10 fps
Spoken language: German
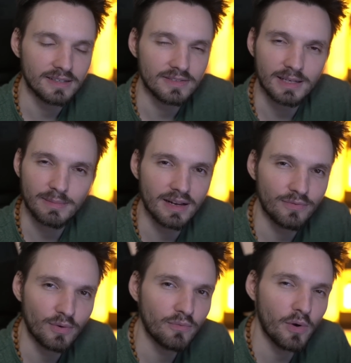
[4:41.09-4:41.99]
sag mal,
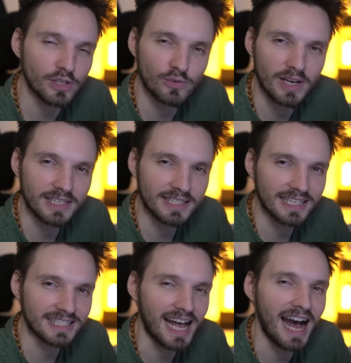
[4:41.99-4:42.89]
von wo hast du eigentlich die
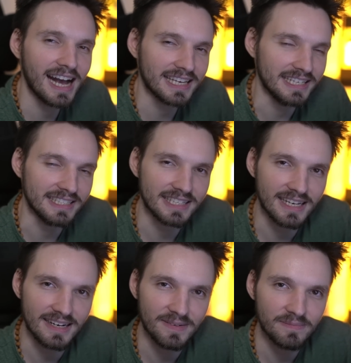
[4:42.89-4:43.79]
ganzen Haargels
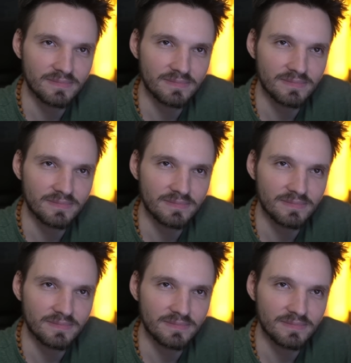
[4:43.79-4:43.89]
her?